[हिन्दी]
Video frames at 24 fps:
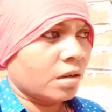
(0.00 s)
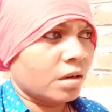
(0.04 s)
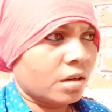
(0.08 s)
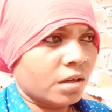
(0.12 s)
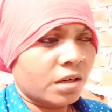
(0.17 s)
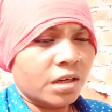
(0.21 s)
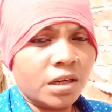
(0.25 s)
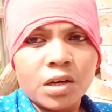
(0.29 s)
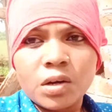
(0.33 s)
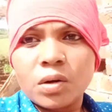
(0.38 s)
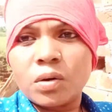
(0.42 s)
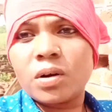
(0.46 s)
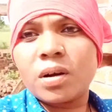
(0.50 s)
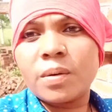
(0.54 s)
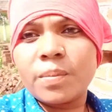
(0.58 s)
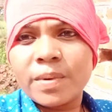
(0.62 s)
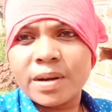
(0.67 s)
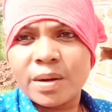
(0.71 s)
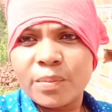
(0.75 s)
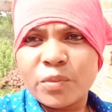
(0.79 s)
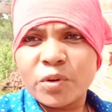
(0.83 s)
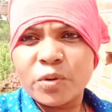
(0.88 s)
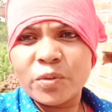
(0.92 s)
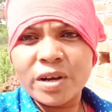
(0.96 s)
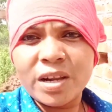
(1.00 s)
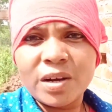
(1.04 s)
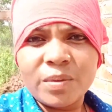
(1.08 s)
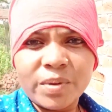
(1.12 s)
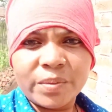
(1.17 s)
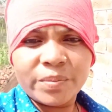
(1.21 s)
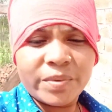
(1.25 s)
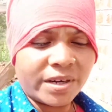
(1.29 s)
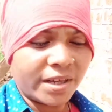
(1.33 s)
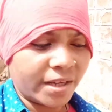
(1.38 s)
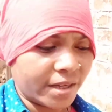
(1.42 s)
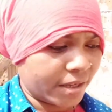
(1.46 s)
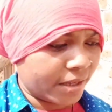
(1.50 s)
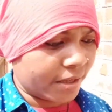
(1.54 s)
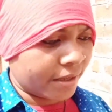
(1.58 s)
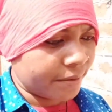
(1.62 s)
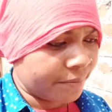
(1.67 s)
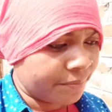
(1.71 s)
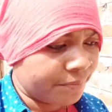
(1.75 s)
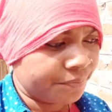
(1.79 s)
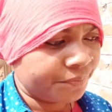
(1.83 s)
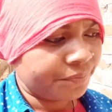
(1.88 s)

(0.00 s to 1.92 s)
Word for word: और इन लोग अपना मोबाइल में बिड़ गए हैं